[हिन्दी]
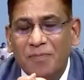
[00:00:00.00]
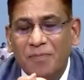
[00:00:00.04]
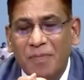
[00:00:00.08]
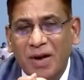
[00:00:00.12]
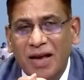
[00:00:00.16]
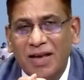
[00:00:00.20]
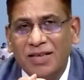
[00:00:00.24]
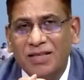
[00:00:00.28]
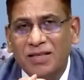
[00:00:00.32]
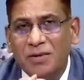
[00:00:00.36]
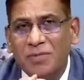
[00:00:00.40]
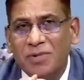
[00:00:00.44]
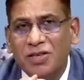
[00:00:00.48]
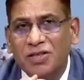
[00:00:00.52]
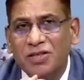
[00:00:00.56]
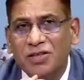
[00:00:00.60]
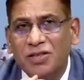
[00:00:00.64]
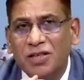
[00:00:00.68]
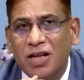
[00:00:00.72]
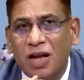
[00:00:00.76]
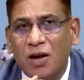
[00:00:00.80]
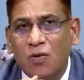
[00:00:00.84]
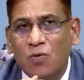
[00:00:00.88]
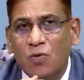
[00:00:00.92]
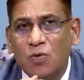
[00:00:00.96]
मैं
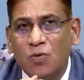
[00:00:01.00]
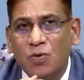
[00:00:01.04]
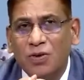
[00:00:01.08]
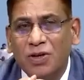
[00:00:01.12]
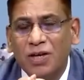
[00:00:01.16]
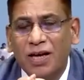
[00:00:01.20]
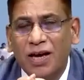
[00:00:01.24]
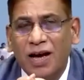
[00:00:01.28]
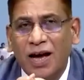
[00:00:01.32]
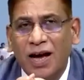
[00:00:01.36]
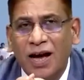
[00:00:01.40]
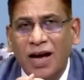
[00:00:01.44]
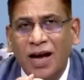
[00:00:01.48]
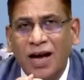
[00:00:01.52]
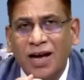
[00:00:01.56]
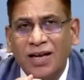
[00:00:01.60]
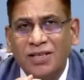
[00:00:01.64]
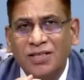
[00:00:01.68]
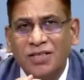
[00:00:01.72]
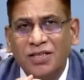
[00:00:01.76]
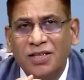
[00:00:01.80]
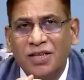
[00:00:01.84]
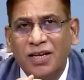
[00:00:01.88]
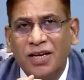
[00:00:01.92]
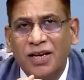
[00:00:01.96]
समझता हूं कि
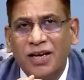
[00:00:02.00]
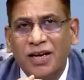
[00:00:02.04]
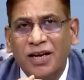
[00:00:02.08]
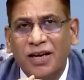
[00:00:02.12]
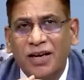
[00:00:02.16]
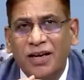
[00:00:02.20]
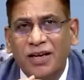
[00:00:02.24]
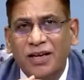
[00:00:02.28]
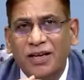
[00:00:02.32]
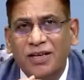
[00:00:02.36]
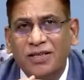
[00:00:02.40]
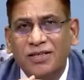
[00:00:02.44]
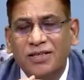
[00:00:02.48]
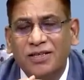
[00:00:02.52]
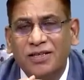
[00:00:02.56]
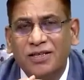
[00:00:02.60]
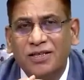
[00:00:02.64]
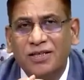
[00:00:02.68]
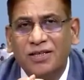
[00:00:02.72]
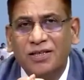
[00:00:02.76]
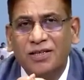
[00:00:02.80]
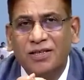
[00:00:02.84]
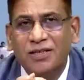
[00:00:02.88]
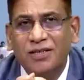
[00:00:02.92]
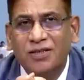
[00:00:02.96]
आज के
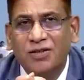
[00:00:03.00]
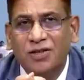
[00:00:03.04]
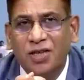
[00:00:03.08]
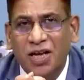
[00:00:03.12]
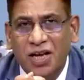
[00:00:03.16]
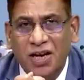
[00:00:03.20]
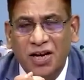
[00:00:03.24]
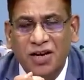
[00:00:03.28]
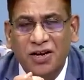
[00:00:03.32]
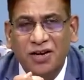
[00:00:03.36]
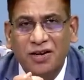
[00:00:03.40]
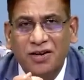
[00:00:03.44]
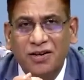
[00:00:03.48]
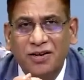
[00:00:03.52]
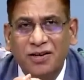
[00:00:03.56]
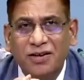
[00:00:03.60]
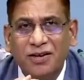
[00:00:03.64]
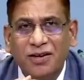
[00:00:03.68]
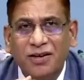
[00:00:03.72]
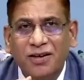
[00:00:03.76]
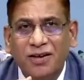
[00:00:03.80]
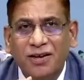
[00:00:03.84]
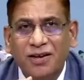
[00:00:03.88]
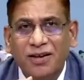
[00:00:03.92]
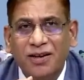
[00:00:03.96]
इस दिन
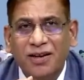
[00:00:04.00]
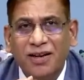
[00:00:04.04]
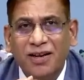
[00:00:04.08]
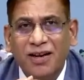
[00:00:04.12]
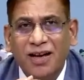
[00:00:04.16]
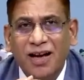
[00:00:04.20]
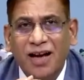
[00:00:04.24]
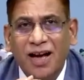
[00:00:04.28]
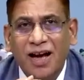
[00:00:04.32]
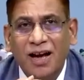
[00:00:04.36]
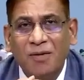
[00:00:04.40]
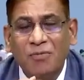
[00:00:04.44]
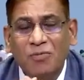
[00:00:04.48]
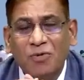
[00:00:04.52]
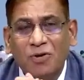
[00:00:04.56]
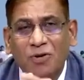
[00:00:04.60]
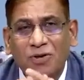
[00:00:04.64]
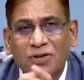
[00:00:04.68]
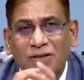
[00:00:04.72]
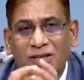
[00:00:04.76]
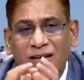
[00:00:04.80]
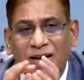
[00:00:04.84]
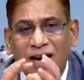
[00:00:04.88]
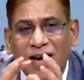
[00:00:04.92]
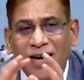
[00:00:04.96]

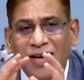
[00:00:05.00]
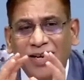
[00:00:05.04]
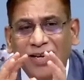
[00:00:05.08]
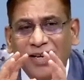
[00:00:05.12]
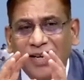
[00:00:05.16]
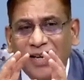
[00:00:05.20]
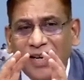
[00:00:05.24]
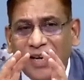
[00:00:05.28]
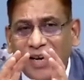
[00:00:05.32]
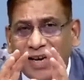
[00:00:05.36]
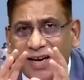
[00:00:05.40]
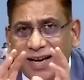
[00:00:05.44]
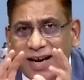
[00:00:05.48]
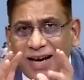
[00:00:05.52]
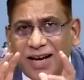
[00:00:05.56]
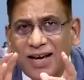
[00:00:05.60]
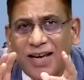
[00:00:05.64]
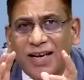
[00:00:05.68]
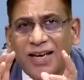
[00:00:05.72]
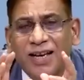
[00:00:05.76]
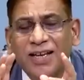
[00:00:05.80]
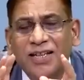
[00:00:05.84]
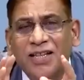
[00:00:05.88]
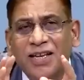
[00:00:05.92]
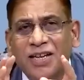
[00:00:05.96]
हमको ज़रा
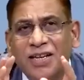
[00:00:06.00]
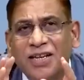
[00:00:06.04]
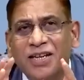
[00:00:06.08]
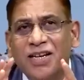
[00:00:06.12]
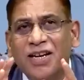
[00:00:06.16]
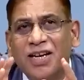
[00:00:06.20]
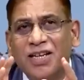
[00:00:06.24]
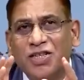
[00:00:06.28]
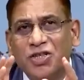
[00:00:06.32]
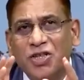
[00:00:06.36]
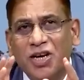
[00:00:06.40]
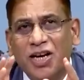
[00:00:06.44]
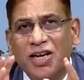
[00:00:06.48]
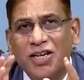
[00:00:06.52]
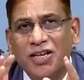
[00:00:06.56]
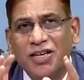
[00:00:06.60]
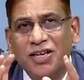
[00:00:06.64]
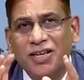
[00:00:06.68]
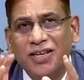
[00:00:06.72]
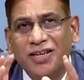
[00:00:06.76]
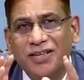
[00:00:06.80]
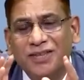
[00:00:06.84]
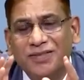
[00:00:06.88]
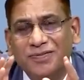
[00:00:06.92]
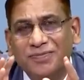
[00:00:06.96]
लीगली ये देखना
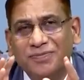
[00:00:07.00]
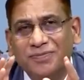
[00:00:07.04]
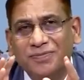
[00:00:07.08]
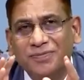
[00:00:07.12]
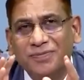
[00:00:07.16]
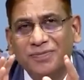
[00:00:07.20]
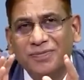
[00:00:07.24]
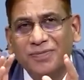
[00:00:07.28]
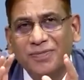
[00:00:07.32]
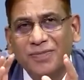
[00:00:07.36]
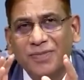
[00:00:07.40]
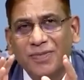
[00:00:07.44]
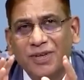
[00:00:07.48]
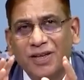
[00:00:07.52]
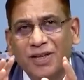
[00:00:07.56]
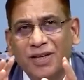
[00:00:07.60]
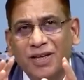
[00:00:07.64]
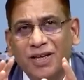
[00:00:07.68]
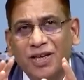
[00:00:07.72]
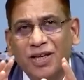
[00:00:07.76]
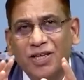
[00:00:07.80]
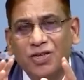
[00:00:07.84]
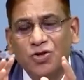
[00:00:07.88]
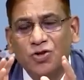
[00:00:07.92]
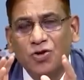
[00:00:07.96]
चाहिए
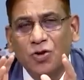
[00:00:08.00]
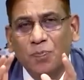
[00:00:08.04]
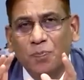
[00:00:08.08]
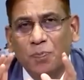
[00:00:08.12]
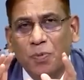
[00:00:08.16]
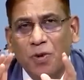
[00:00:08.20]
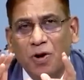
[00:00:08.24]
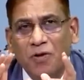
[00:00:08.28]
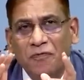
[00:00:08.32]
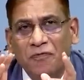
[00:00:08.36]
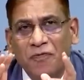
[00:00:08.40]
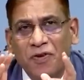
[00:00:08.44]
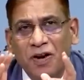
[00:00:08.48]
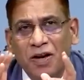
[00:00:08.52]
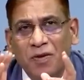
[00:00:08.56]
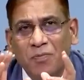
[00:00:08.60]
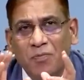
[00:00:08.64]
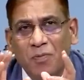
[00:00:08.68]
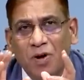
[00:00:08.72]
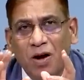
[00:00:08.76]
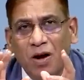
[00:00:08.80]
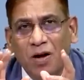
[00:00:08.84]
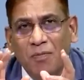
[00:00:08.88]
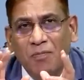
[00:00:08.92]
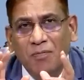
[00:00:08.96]
कि जो प्रॉफिट
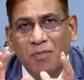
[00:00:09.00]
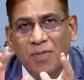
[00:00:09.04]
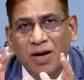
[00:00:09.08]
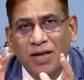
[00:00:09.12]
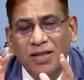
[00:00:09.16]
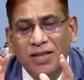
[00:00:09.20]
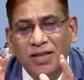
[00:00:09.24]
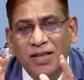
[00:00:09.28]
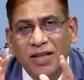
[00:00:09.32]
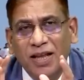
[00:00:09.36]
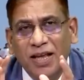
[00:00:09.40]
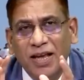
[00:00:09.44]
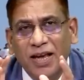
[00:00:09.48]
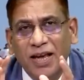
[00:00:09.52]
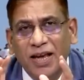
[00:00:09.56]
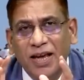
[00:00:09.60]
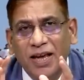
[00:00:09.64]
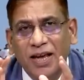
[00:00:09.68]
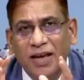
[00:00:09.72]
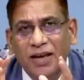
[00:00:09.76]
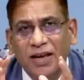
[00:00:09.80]
मोहम्मद ने